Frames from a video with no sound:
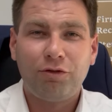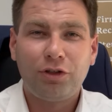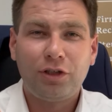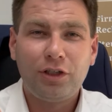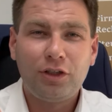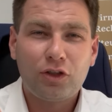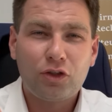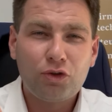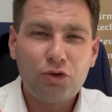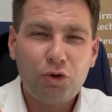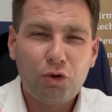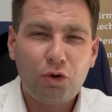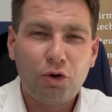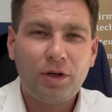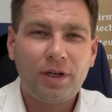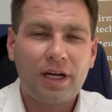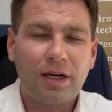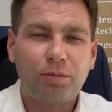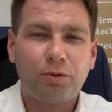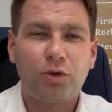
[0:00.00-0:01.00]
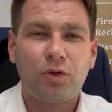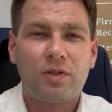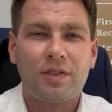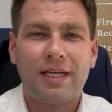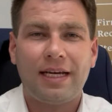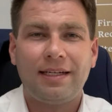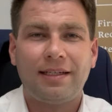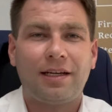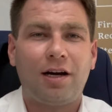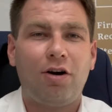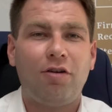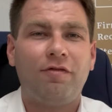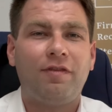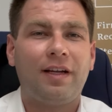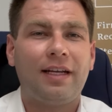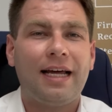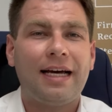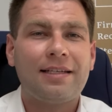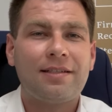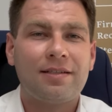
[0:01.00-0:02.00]
wirklich zu 100% drauf
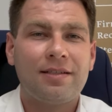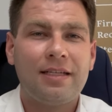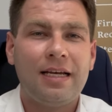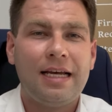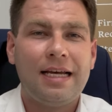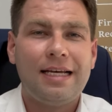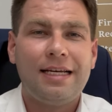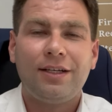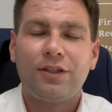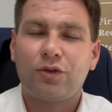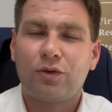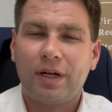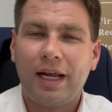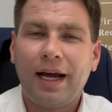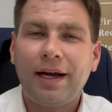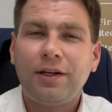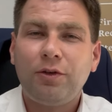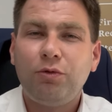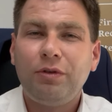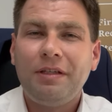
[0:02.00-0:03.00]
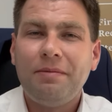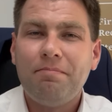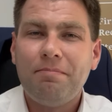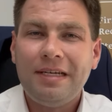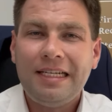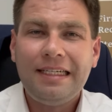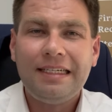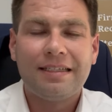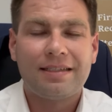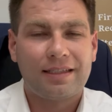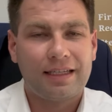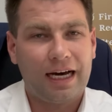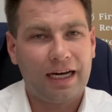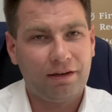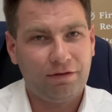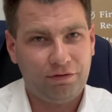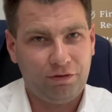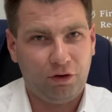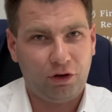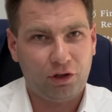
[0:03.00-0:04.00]
verlassen, solange du die
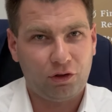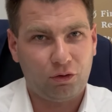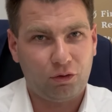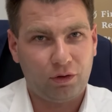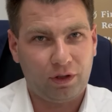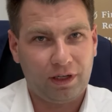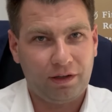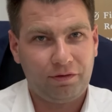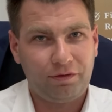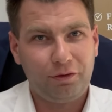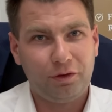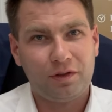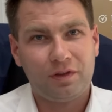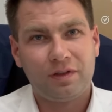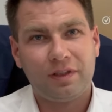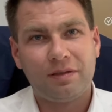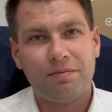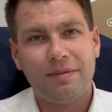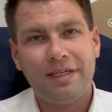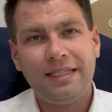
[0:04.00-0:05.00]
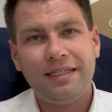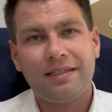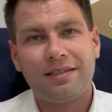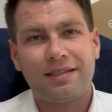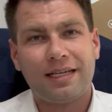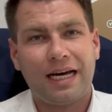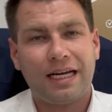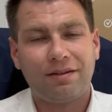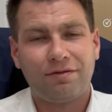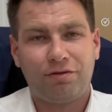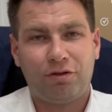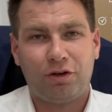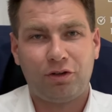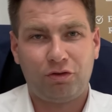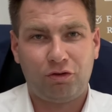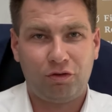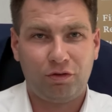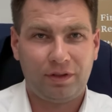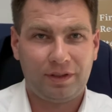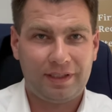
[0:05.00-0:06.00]
Mindestanforderungen erfüllst. Die
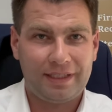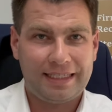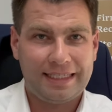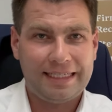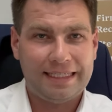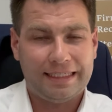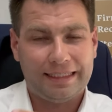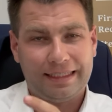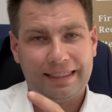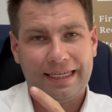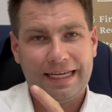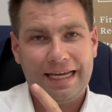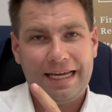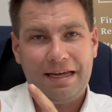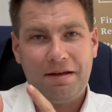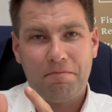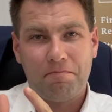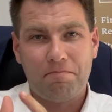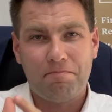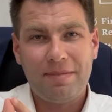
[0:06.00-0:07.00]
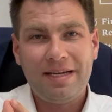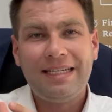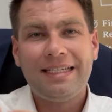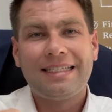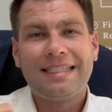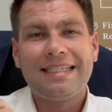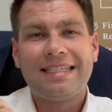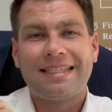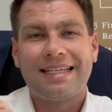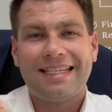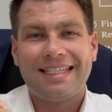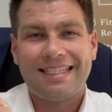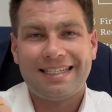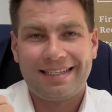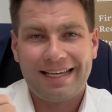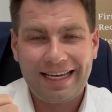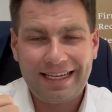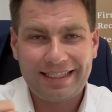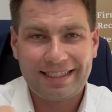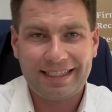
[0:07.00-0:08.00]
Mindestanforderungen sind mindestens
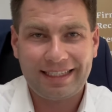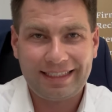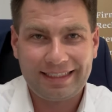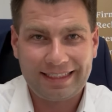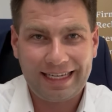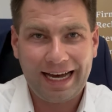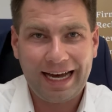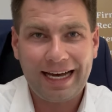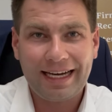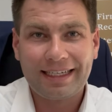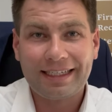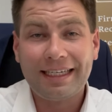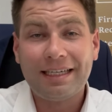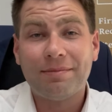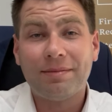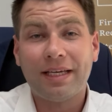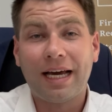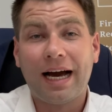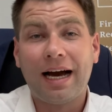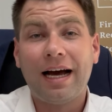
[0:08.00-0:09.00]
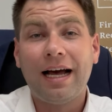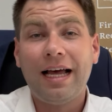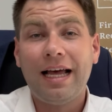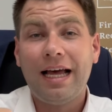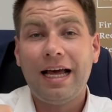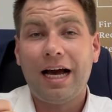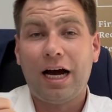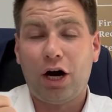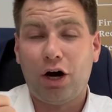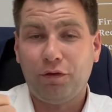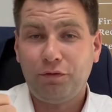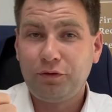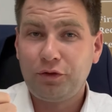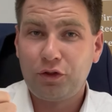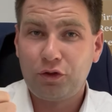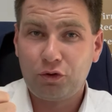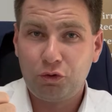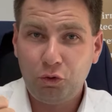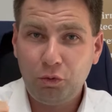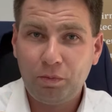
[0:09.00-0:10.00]
60 Tage im Jahr auf
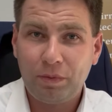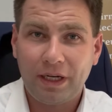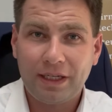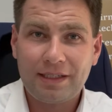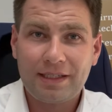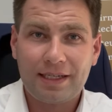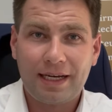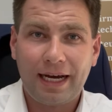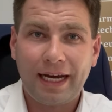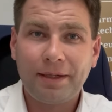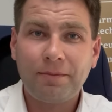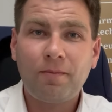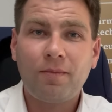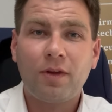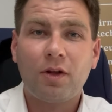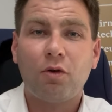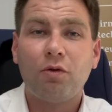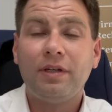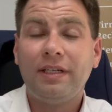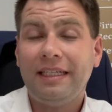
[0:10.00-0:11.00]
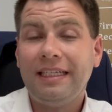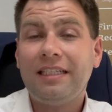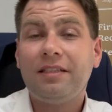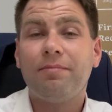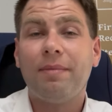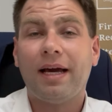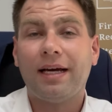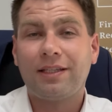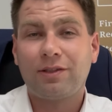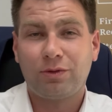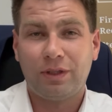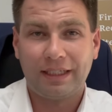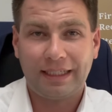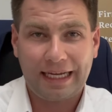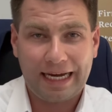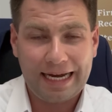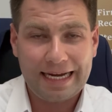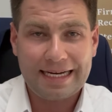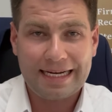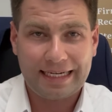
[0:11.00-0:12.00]
Zypern sein und nicht mehr als
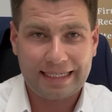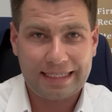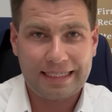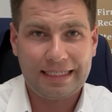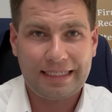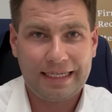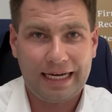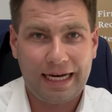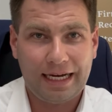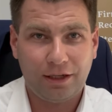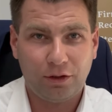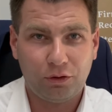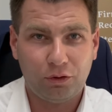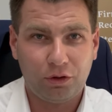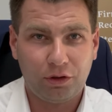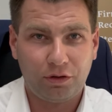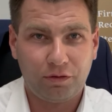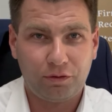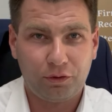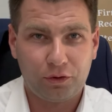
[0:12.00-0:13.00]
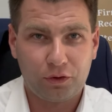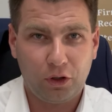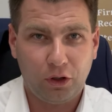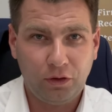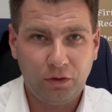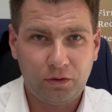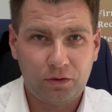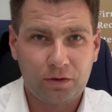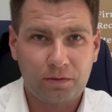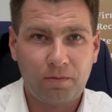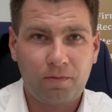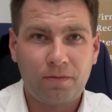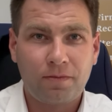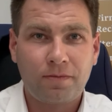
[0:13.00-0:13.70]
183 Tage irgendwo sonst.